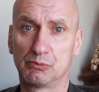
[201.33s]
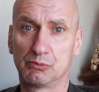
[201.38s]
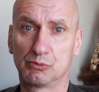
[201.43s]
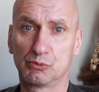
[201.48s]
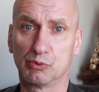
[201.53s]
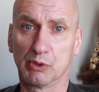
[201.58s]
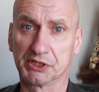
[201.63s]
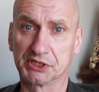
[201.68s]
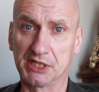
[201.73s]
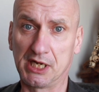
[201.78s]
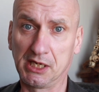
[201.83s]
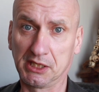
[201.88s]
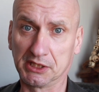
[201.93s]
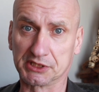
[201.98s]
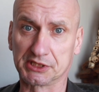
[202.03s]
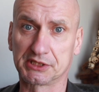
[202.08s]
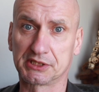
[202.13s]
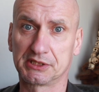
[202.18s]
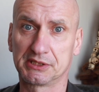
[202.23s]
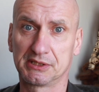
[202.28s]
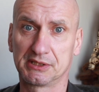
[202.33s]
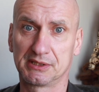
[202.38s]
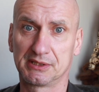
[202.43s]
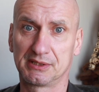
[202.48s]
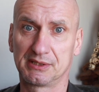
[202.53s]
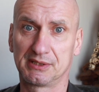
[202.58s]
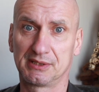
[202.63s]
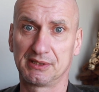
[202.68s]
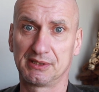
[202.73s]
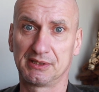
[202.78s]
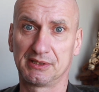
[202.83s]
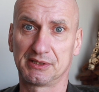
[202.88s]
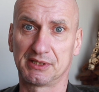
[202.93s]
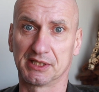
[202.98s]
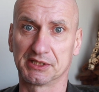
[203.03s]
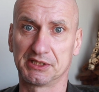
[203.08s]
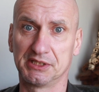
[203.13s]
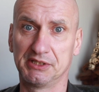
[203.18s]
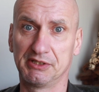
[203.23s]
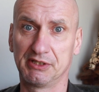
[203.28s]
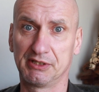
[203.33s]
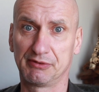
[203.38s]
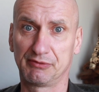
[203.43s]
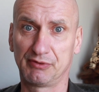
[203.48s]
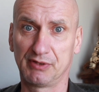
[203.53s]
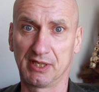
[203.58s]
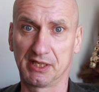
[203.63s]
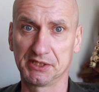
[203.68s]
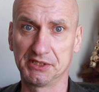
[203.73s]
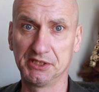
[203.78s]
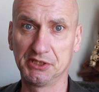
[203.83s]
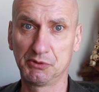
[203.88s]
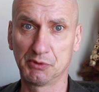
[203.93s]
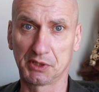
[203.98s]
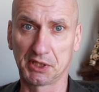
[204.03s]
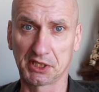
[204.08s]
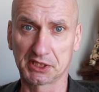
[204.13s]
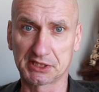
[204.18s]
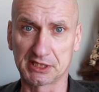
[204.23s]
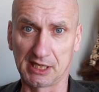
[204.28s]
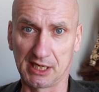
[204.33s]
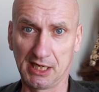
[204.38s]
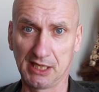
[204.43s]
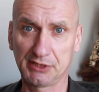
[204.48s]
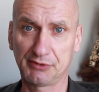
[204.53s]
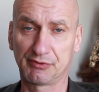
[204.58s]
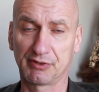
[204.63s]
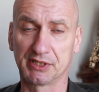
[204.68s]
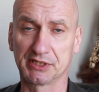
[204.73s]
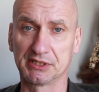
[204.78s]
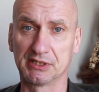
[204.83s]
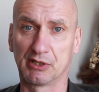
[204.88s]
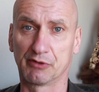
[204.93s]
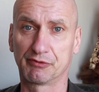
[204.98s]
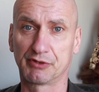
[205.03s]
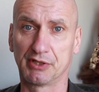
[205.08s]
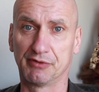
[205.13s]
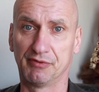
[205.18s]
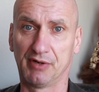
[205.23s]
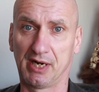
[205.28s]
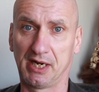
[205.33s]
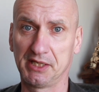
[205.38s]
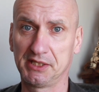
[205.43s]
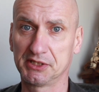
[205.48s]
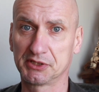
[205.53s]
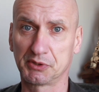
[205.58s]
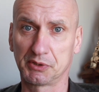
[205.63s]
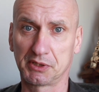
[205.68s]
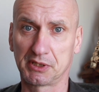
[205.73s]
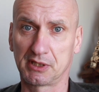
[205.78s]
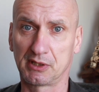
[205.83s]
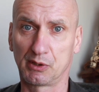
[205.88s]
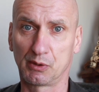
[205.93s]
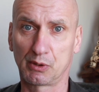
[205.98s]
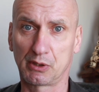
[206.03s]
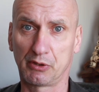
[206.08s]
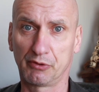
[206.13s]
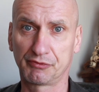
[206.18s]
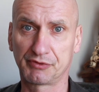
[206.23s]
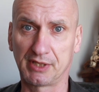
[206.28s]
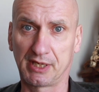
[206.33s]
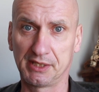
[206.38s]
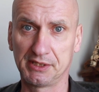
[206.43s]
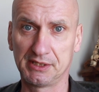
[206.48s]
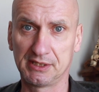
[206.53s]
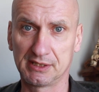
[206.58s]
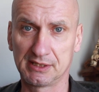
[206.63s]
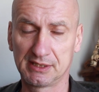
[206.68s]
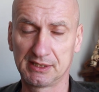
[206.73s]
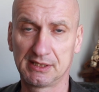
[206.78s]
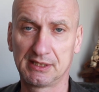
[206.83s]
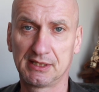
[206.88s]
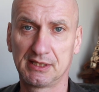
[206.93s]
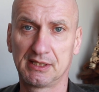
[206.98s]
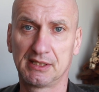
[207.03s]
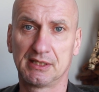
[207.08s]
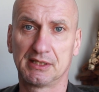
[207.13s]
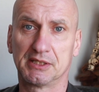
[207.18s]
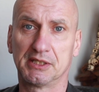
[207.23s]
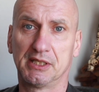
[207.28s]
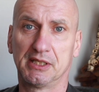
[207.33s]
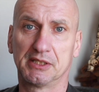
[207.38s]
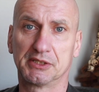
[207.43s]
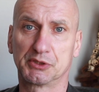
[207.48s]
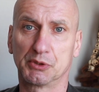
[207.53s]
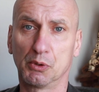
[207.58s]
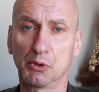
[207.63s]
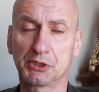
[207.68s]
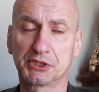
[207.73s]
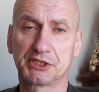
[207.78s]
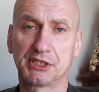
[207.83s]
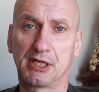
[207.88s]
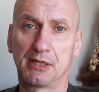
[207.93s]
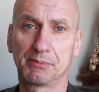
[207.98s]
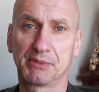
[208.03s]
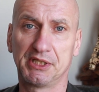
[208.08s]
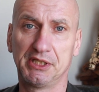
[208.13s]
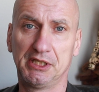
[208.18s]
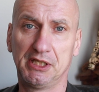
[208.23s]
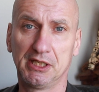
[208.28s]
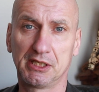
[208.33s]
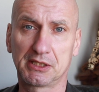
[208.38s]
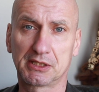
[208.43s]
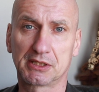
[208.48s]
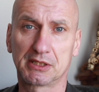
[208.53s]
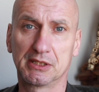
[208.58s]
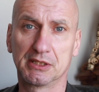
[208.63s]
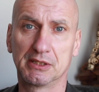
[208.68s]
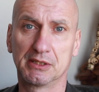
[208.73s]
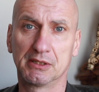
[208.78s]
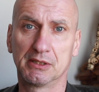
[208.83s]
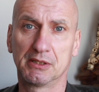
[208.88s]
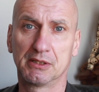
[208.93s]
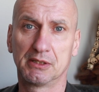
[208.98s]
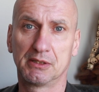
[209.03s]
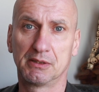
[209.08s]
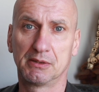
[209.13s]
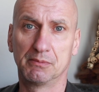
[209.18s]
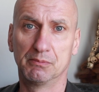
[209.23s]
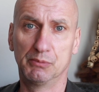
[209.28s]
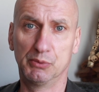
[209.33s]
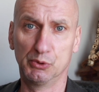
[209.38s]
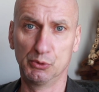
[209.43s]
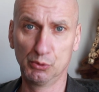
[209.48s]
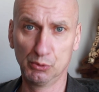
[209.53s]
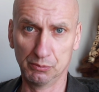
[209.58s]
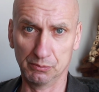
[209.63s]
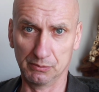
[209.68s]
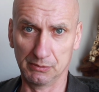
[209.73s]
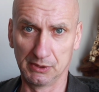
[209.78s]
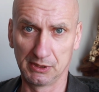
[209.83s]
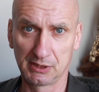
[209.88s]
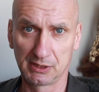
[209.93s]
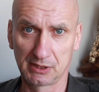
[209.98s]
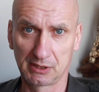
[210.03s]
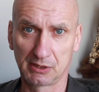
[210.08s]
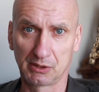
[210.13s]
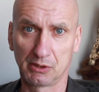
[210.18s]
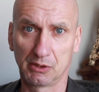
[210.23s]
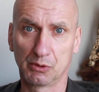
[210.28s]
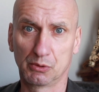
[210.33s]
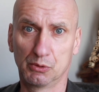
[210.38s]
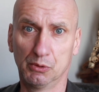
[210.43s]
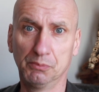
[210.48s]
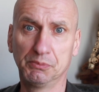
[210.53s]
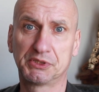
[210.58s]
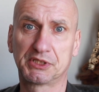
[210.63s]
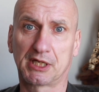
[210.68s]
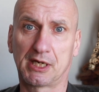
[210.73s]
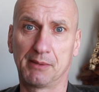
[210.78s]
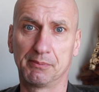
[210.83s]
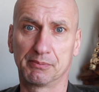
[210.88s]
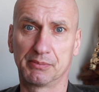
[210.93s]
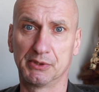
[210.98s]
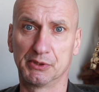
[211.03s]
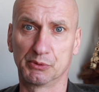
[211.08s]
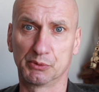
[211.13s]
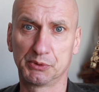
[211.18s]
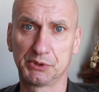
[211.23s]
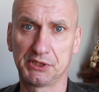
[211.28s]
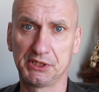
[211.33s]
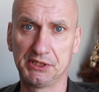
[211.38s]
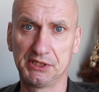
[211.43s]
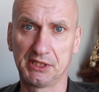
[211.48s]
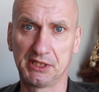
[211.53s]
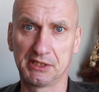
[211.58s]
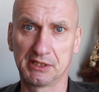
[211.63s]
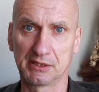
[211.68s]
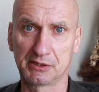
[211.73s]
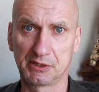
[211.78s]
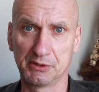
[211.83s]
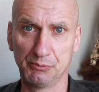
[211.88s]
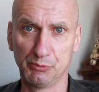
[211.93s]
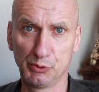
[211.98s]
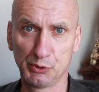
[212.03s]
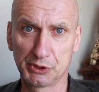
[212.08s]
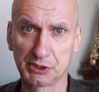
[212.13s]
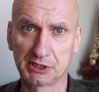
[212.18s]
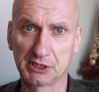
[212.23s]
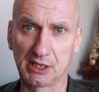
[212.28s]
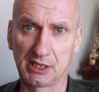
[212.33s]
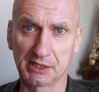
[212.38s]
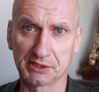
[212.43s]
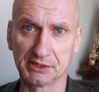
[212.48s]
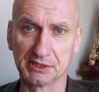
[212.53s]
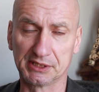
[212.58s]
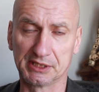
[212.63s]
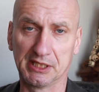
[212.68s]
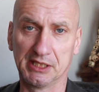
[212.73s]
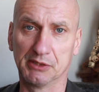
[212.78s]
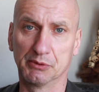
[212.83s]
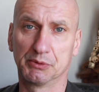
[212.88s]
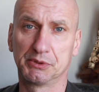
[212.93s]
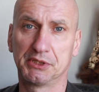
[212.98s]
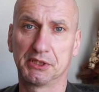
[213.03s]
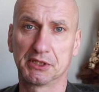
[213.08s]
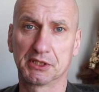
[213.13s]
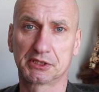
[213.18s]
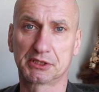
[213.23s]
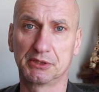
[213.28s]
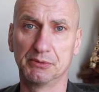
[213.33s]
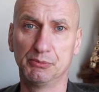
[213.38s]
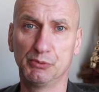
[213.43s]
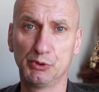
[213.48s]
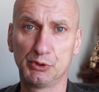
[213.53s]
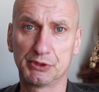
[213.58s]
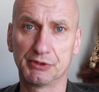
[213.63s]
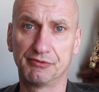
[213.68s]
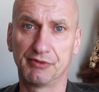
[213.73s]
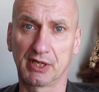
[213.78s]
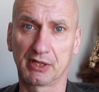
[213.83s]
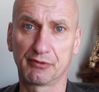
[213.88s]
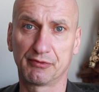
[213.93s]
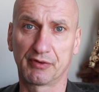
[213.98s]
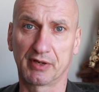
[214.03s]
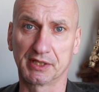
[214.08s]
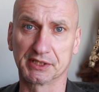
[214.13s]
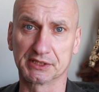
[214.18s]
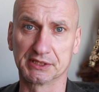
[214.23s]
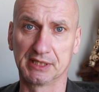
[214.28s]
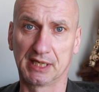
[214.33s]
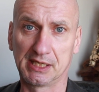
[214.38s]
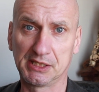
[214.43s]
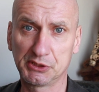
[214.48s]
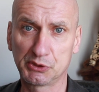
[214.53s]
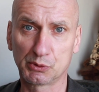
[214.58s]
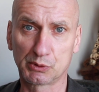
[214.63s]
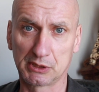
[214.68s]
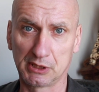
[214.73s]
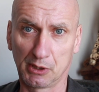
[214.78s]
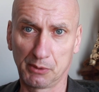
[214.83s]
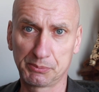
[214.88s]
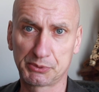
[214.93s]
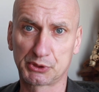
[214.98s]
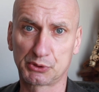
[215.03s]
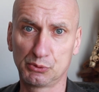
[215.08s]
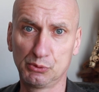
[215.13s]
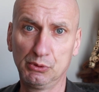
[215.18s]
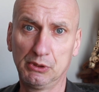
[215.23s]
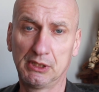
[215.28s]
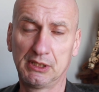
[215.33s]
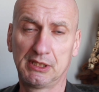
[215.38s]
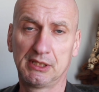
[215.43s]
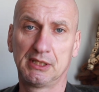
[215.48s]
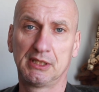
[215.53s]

du hast Angst, äh, dass sie vielleicht nicht nur das Gras fressen auf der Weide, sondern auch auf deine äh, sorgsam gehegten Blumen rumtrampeln und in den Gemüsegarten gehen und dir das Gemüse wegfressen. Also glaubst du,